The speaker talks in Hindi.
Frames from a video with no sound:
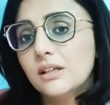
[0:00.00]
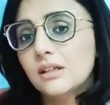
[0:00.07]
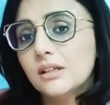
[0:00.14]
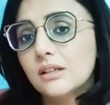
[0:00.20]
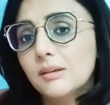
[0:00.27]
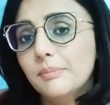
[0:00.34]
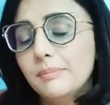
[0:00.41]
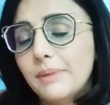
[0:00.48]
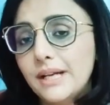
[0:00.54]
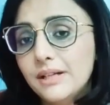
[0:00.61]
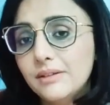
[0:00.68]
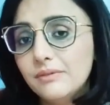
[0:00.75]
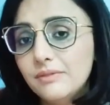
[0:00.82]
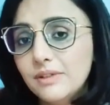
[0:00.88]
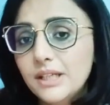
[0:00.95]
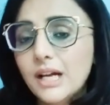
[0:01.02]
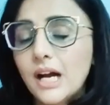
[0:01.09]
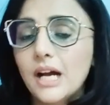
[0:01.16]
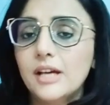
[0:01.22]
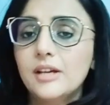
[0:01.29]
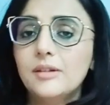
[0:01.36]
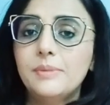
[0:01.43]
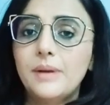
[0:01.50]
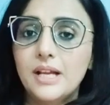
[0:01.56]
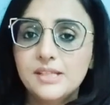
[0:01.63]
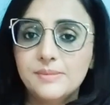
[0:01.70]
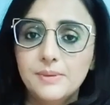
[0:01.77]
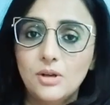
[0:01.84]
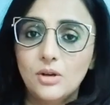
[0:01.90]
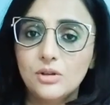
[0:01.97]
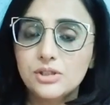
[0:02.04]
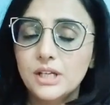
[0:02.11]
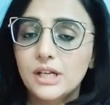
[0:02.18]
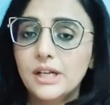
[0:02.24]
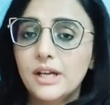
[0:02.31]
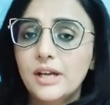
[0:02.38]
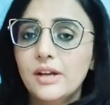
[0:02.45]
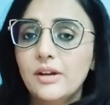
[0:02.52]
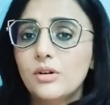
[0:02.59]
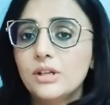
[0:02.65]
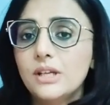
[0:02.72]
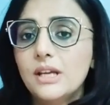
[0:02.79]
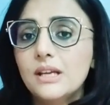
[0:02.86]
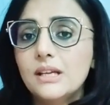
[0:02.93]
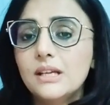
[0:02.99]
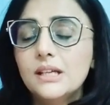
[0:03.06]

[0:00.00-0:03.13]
कंपेरेटिवली हायर प्राइस पे लॉन्च किया गया है और ये